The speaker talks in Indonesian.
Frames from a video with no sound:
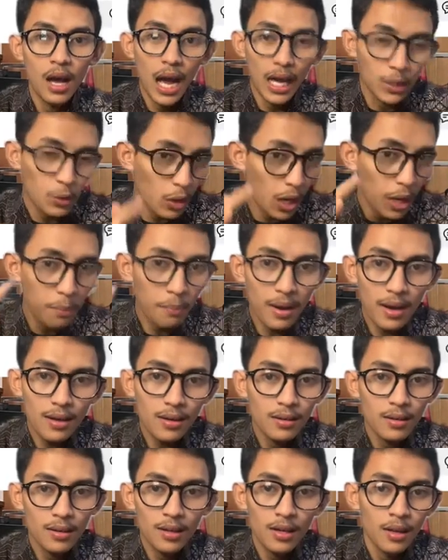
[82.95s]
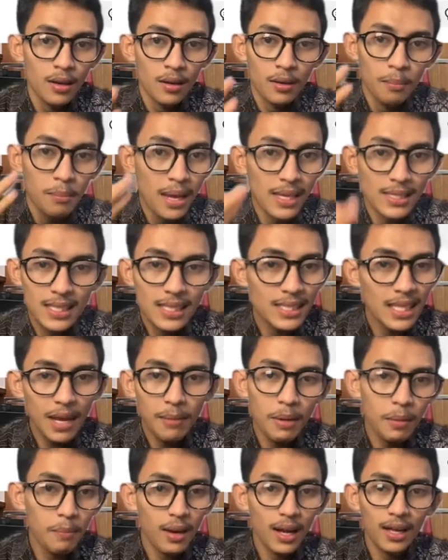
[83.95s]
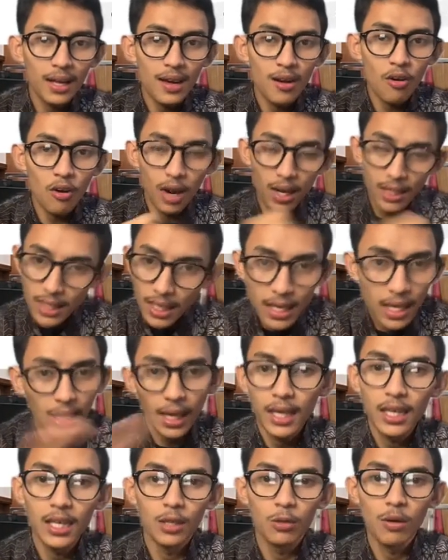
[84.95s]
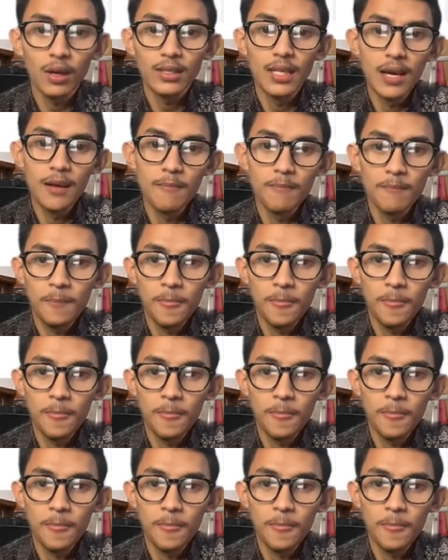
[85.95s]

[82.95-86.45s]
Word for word: Atau emang basicnya emang mereka orangnya ya kayak gitu aja?